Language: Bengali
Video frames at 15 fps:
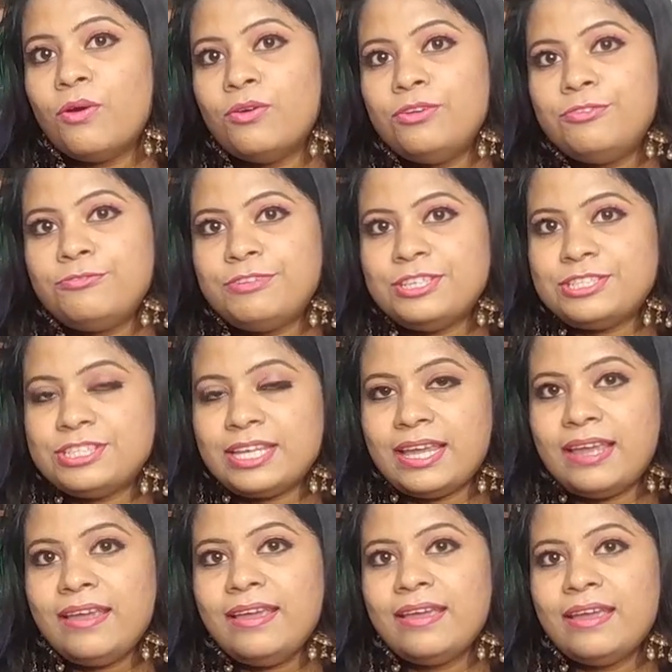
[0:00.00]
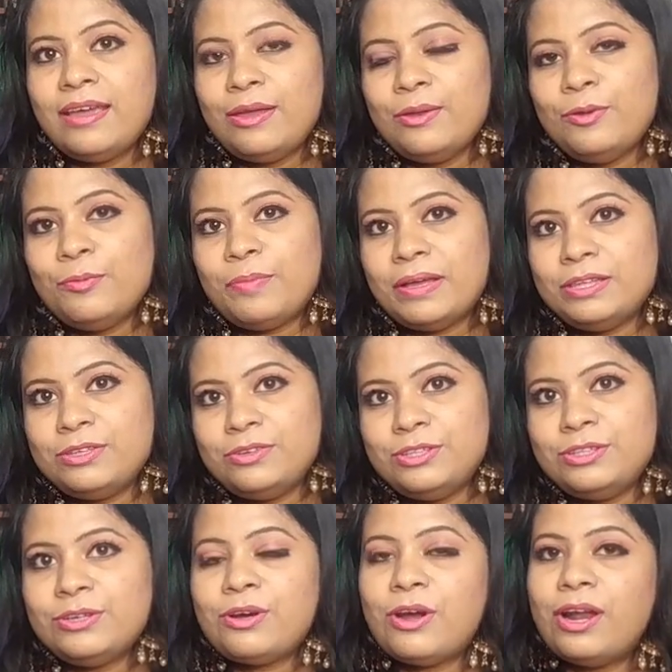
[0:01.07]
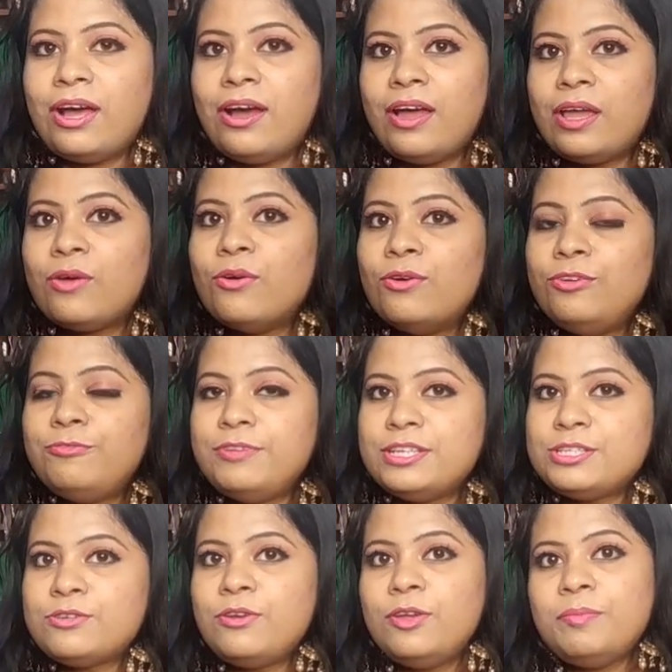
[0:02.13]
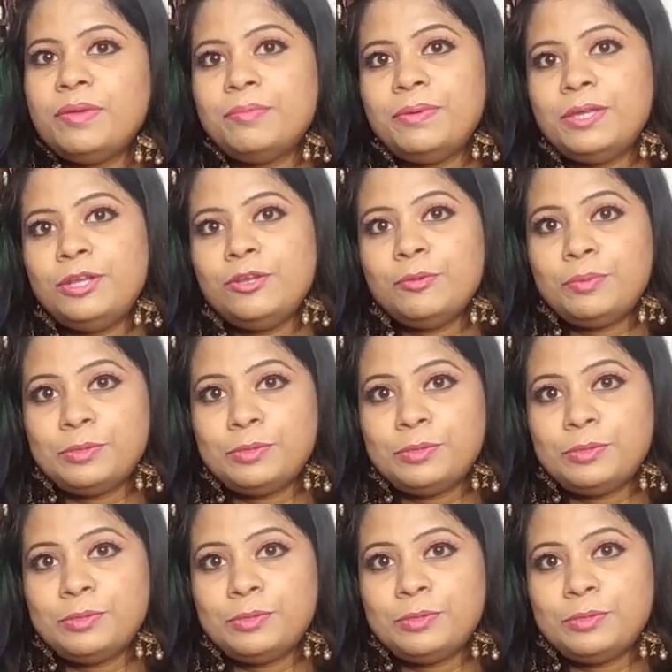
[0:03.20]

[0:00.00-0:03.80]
গোল্ড ফিশে রূপান্তরিত করা হয় গোল্ড ফিশগুলো বিভিন্ন